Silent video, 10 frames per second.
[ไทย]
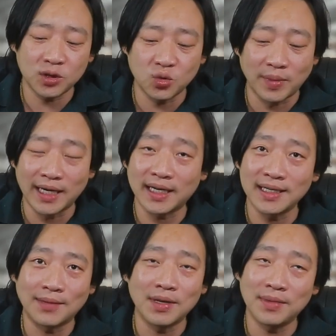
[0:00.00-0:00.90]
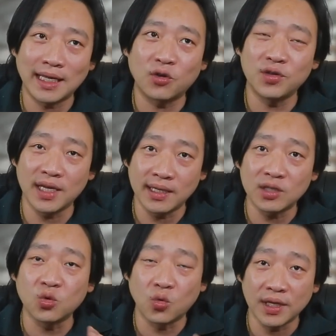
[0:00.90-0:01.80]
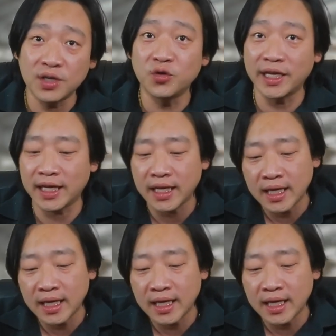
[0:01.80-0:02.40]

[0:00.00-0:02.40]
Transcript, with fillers: ปัจจุบันก็ยังไม่มีเทคโนโลยีที่สูงกว่านี้อยู่ดี